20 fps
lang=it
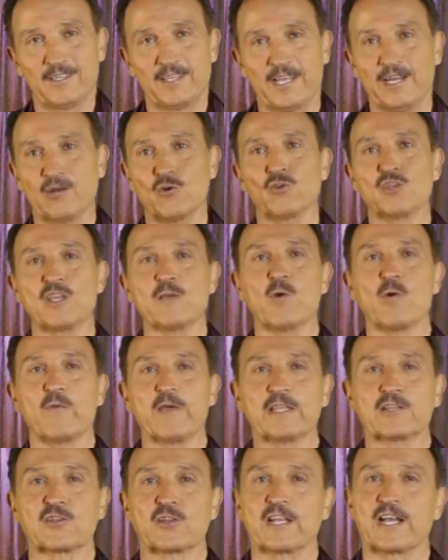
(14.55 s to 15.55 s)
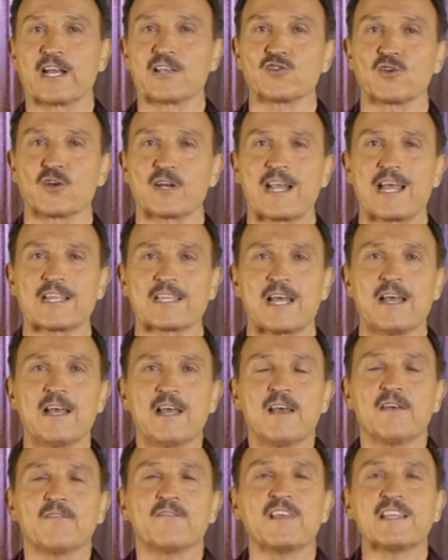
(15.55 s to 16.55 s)
In ogni momento della giornata,
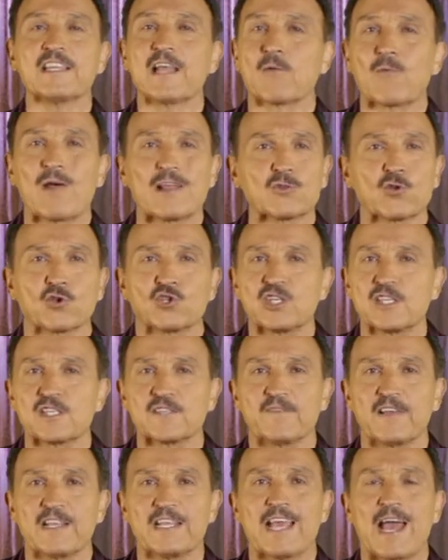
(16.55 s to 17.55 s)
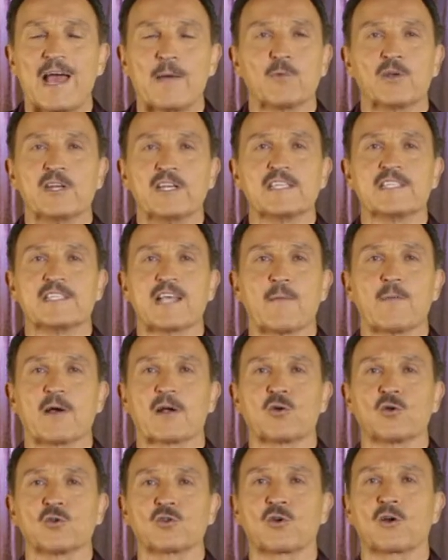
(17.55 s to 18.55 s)
fin da quando ci svegliamo, iniziamo a
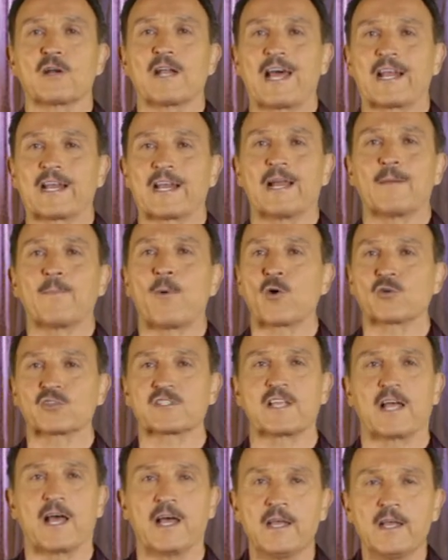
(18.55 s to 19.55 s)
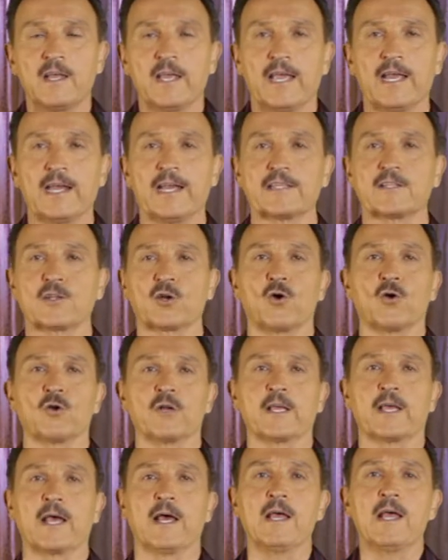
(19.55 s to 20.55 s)
controllare la posta
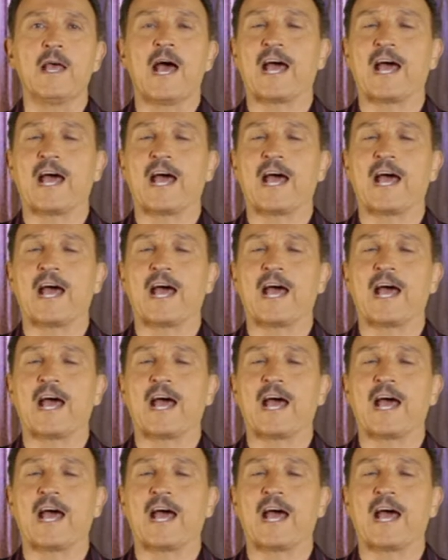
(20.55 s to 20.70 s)
elettronica,